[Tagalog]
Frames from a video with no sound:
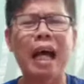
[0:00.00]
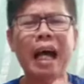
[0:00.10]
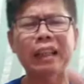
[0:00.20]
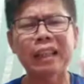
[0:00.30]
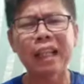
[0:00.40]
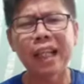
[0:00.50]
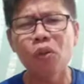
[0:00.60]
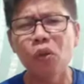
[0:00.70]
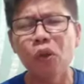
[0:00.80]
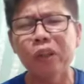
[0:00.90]
lahat na
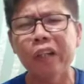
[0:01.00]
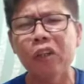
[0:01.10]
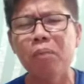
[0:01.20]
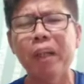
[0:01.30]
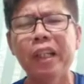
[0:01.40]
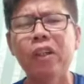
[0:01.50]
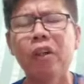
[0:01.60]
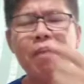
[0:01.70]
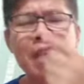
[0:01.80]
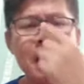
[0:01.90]
nanonood ngayon,
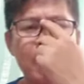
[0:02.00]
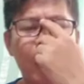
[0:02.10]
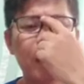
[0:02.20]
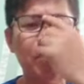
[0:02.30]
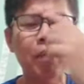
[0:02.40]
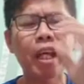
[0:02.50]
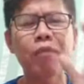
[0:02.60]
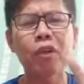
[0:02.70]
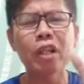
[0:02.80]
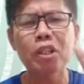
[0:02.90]
Panginoon, I
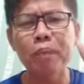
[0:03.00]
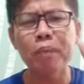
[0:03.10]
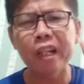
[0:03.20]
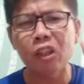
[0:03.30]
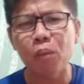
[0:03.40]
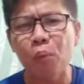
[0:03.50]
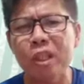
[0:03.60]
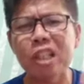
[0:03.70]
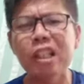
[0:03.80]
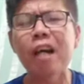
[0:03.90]
pray for the spirit of
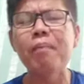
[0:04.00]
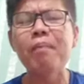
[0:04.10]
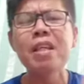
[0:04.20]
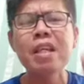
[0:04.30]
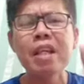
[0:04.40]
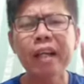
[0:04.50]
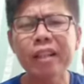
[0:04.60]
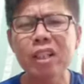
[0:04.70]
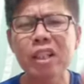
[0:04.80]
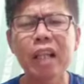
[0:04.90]
wisdom,
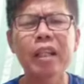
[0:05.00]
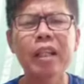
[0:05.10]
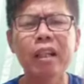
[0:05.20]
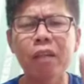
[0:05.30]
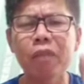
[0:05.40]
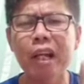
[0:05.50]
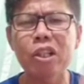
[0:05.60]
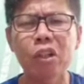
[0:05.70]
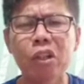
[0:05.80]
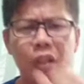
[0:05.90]
understanding, and revelation.